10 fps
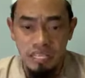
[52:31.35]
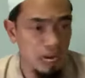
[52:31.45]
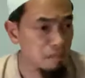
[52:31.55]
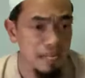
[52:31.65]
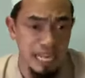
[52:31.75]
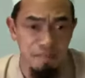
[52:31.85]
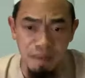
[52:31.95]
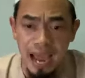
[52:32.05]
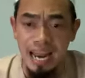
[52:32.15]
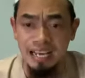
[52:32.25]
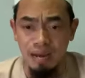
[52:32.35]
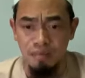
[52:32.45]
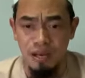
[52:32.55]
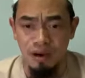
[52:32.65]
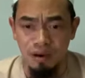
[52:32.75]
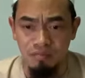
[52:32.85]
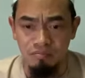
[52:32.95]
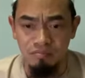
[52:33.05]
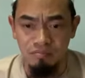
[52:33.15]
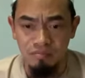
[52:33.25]
ยังไม่ทันไปเลยครับพี่น้อง
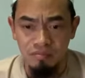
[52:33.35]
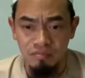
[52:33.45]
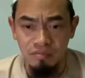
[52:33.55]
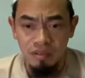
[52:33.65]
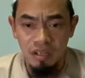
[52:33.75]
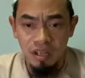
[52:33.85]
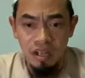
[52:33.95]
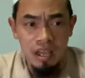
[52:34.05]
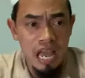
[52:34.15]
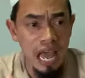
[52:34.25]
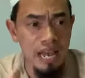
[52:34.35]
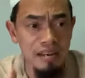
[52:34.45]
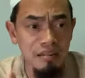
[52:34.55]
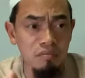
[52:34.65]
เห็น